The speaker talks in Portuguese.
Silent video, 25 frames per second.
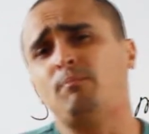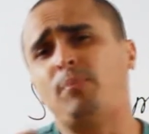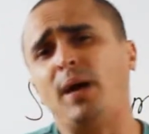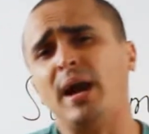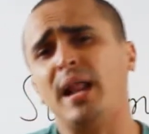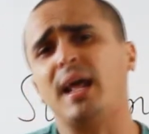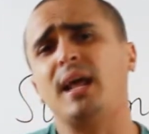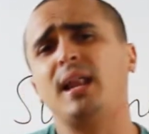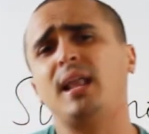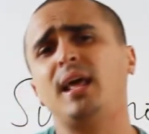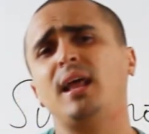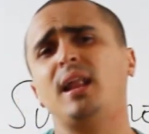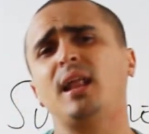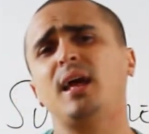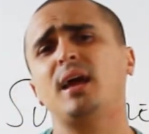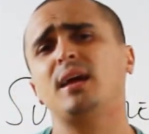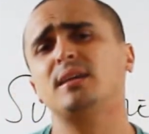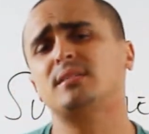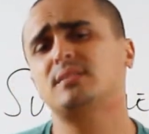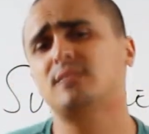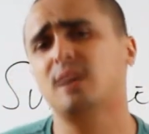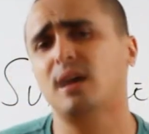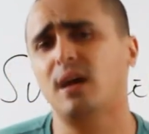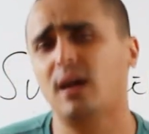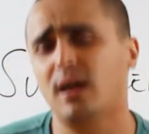Paralela a
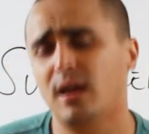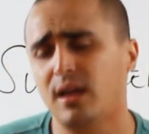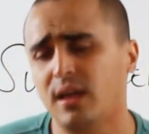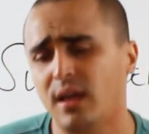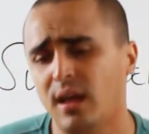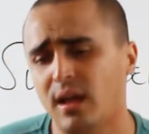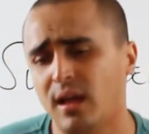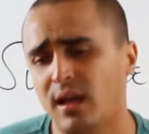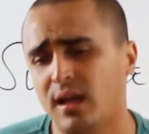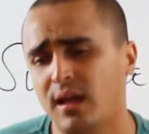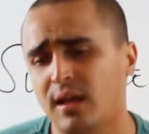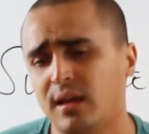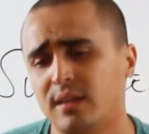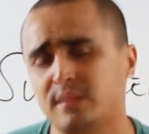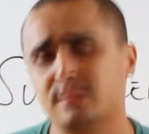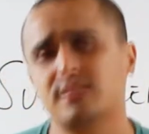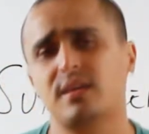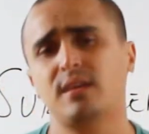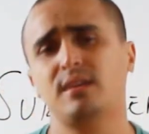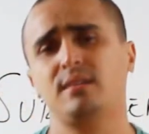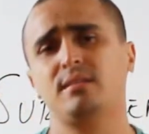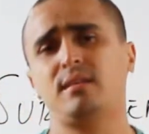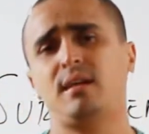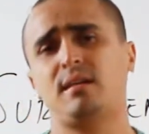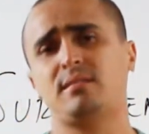essa,
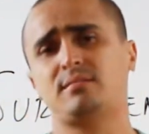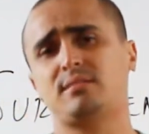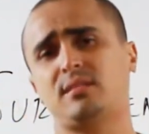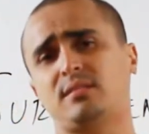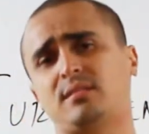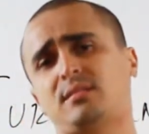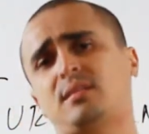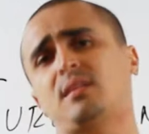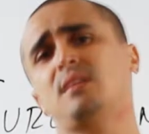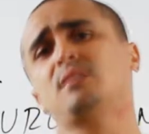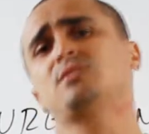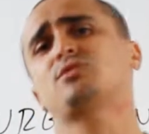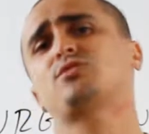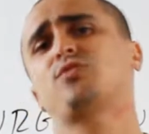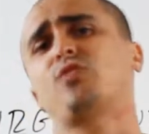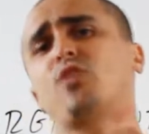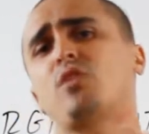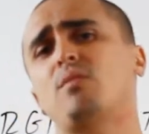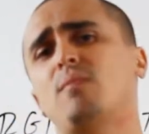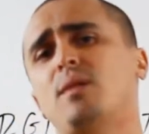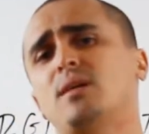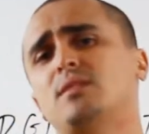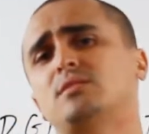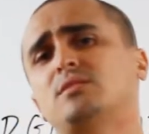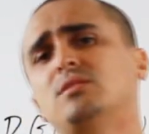essa, essa
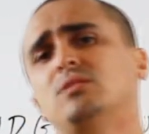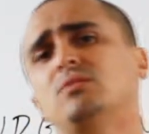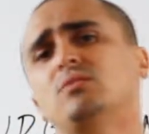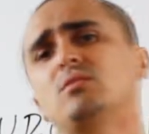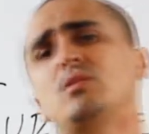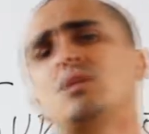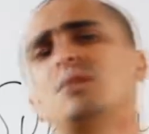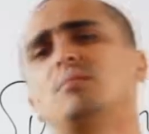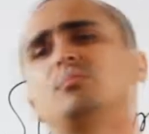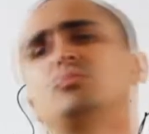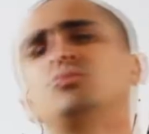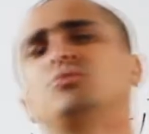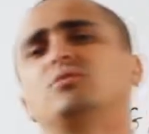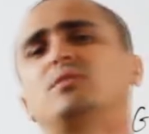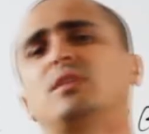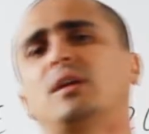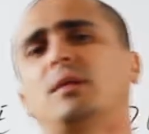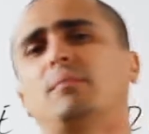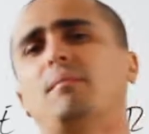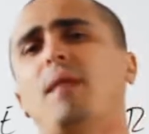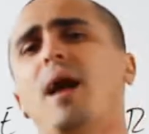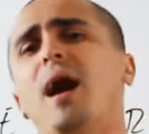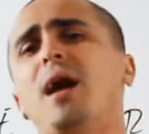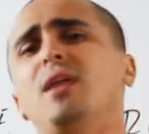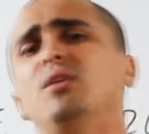transformação no campo do
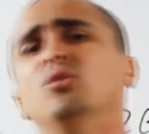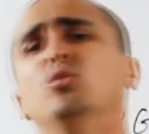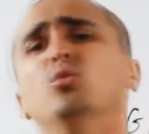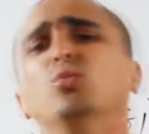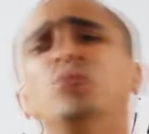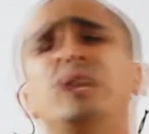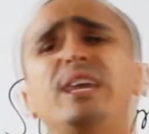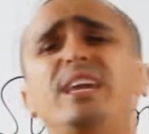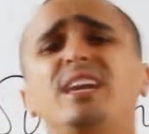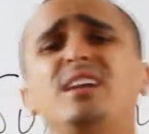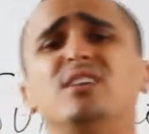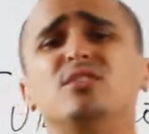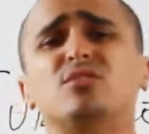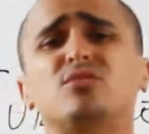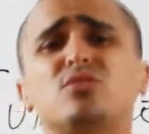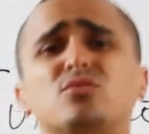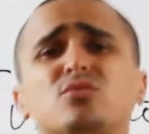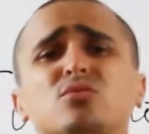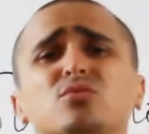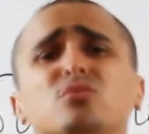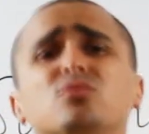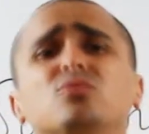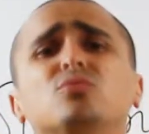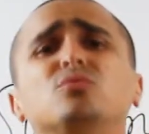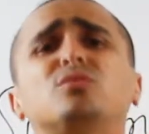trabalho, o que
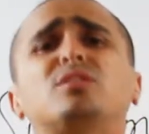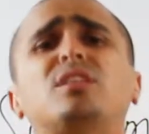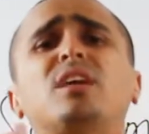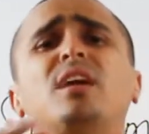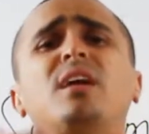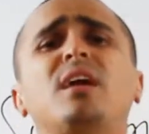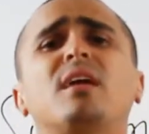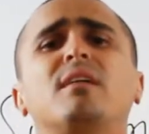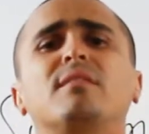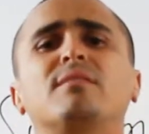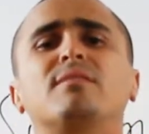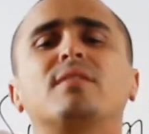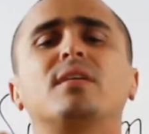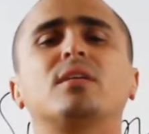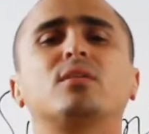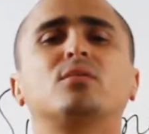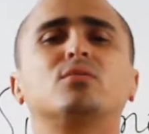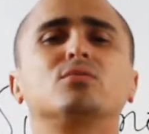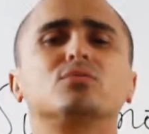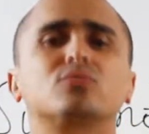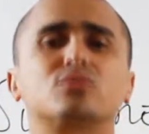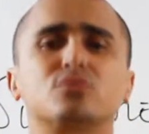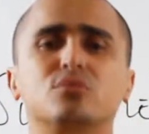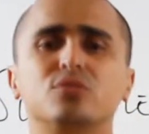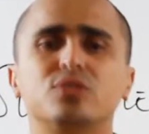isso tem a ver
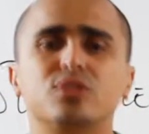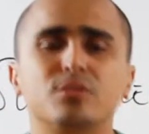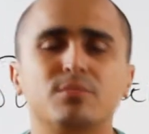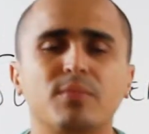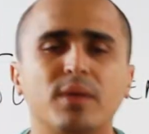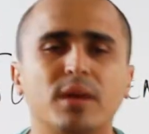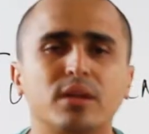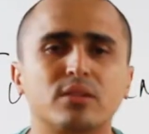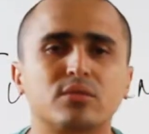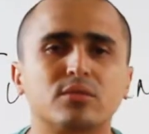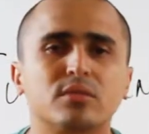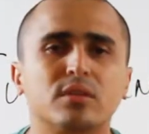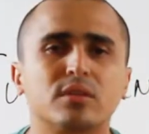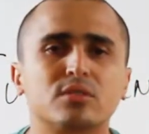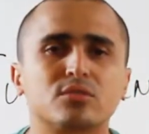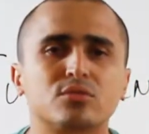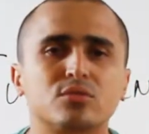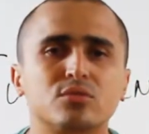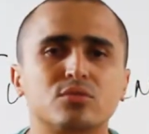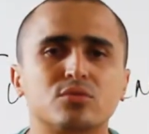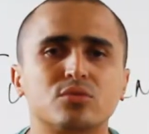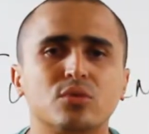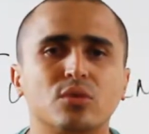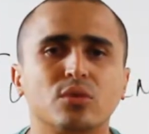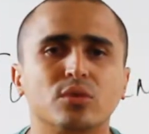com o surgimento da
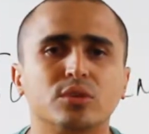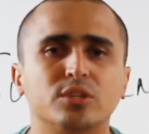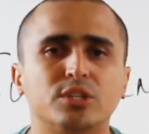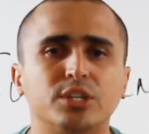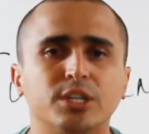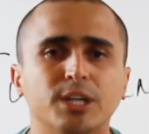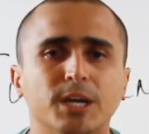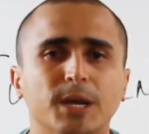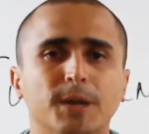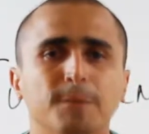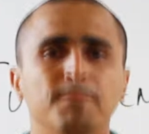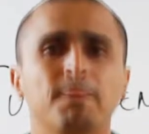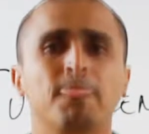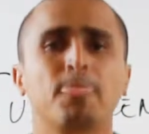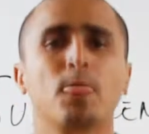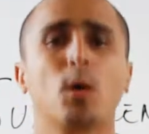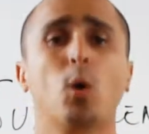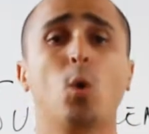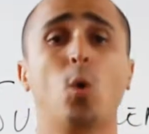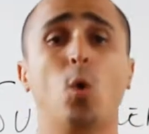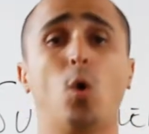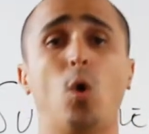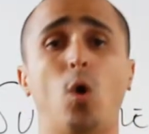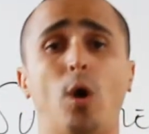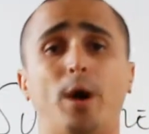sociologia?
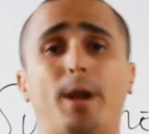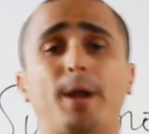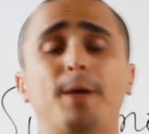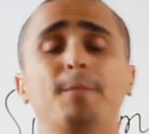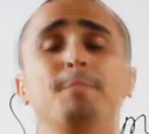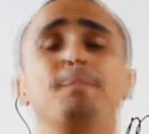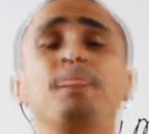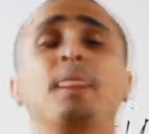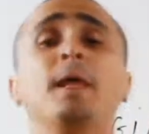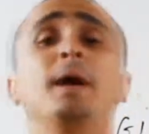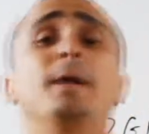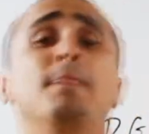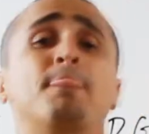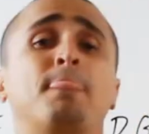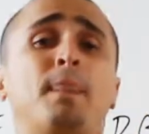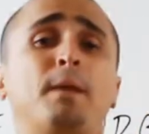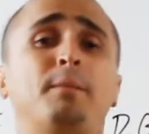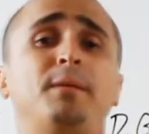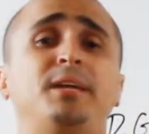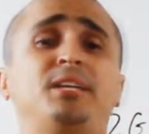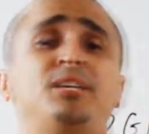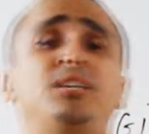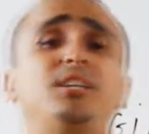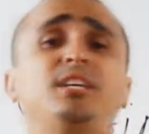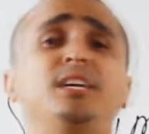Ora, na
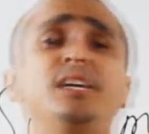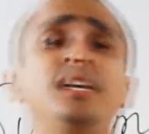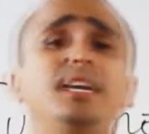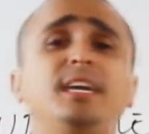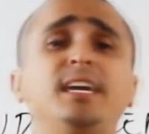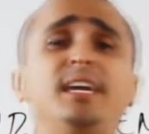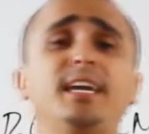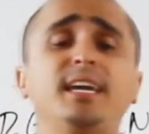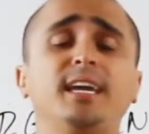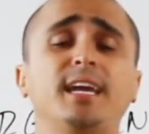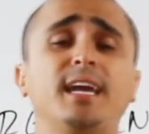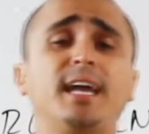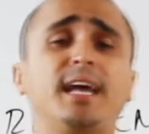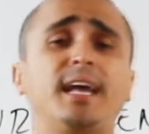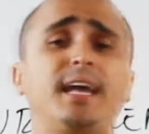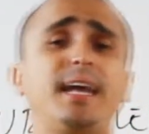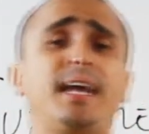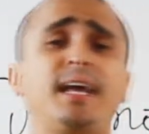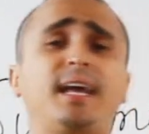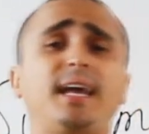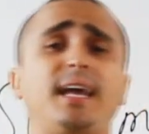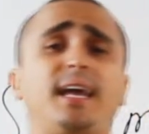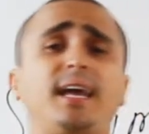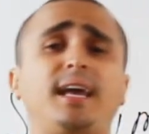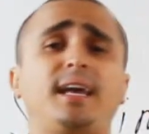medida em que
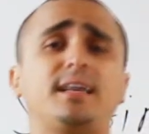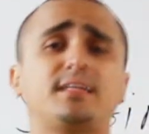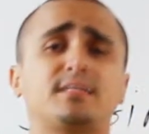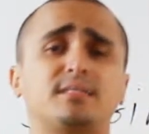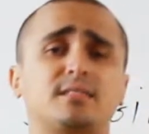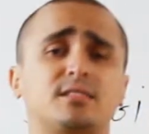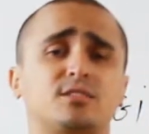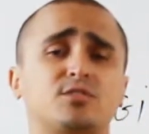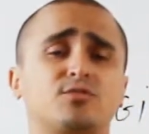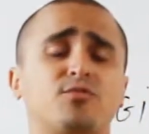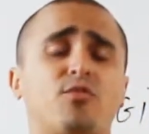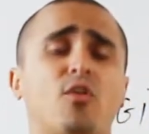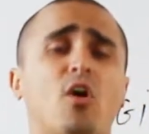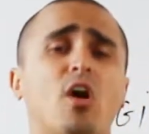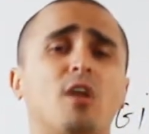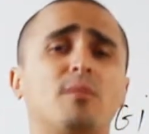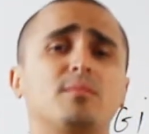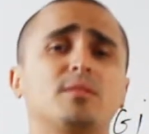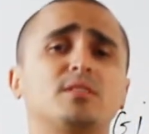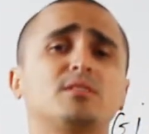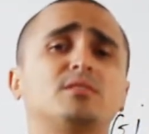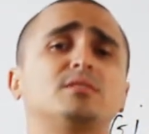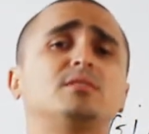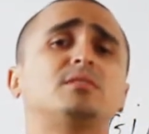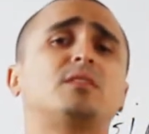essas
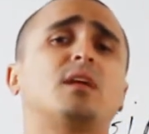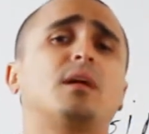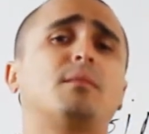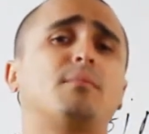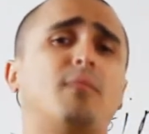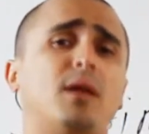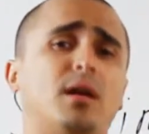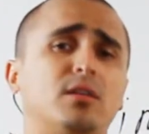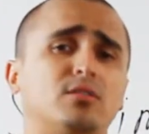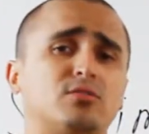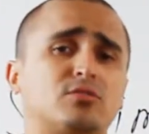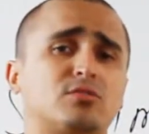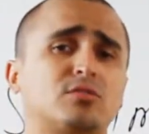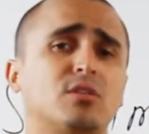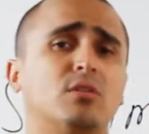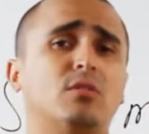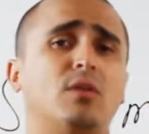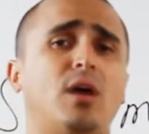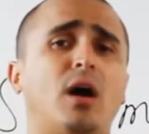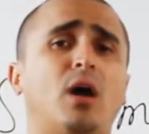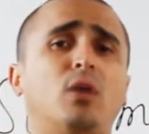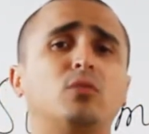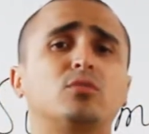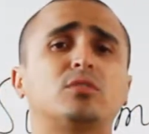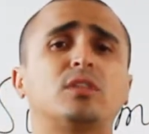formas de trabalho
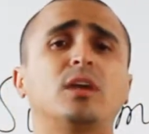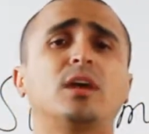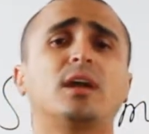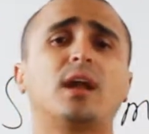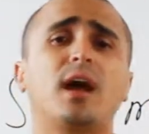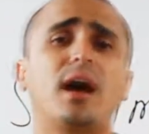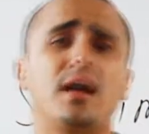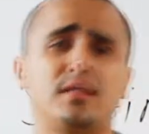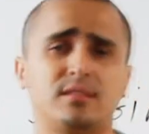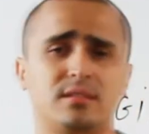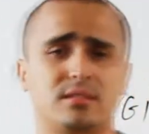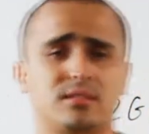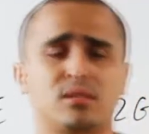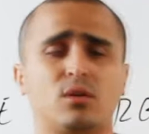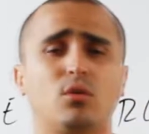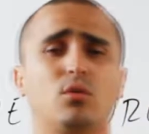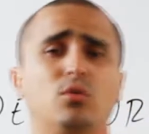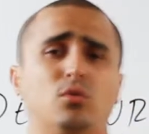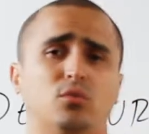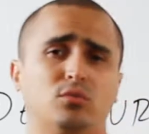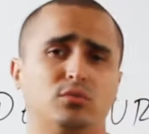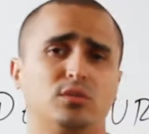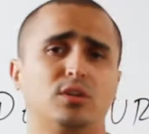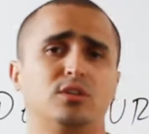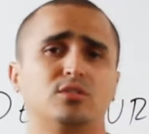são alteradas ao
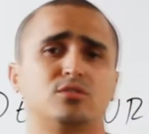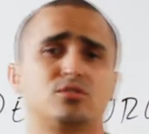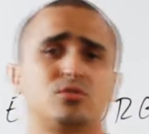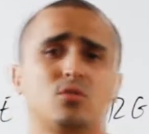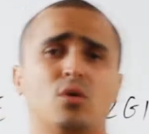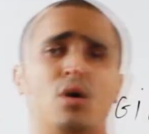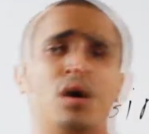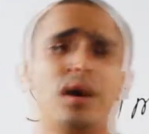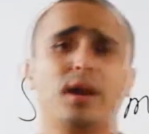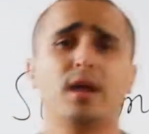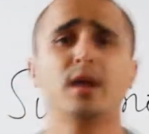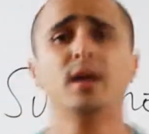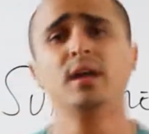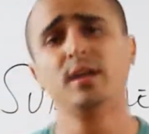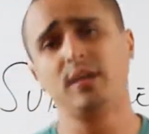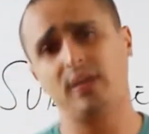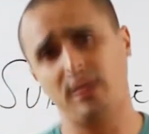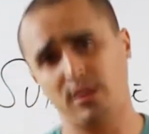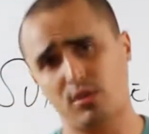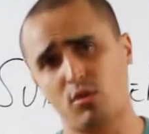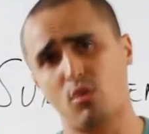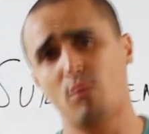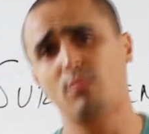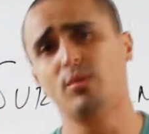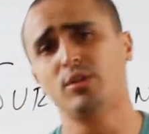longo da história,
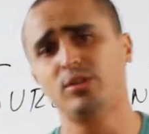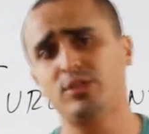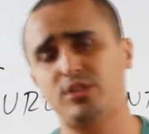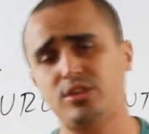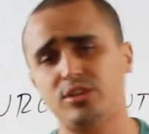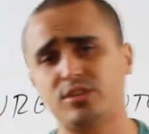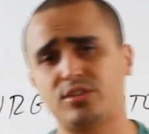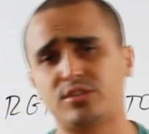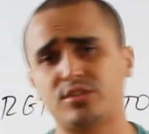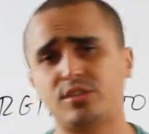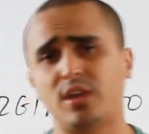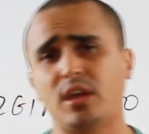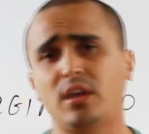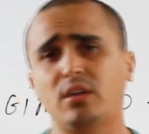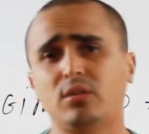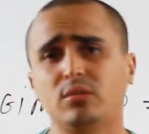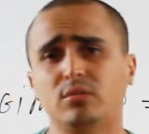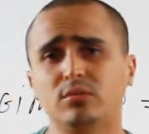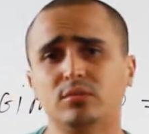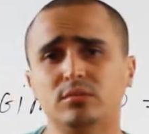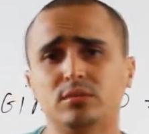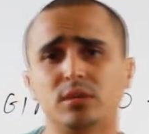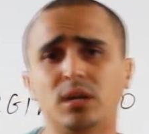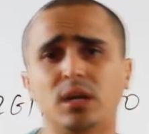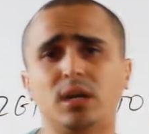e como eu disse, tem
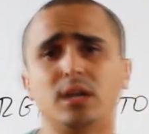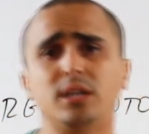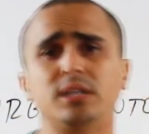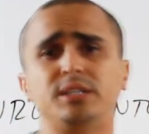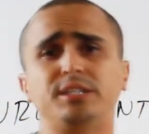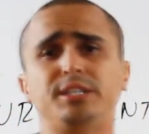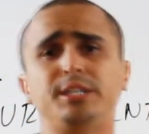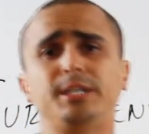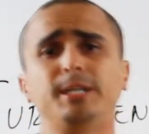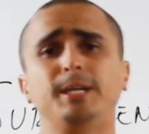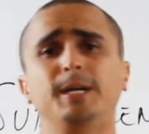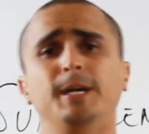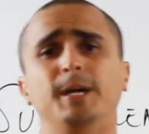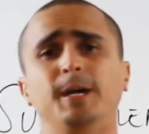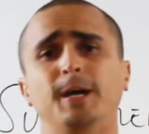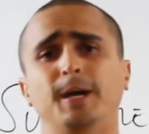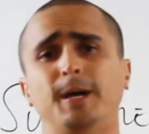um grande.